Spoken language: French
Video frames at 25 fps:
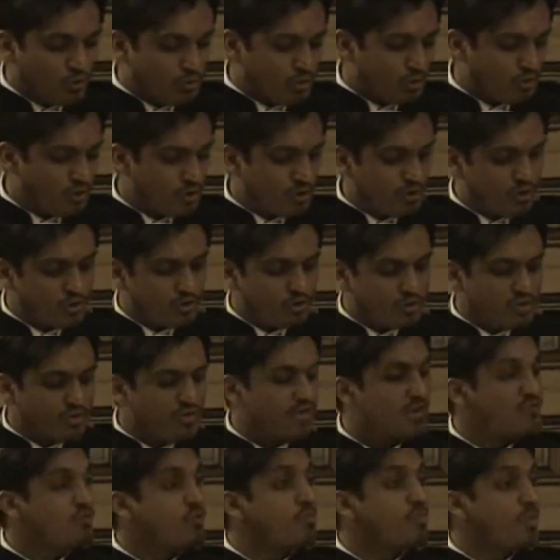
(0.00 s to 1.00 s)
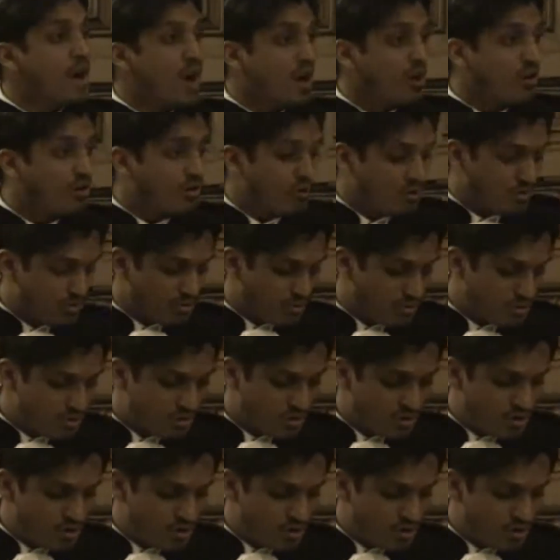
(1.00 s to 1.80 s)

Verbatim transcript: yeux devant vos parents.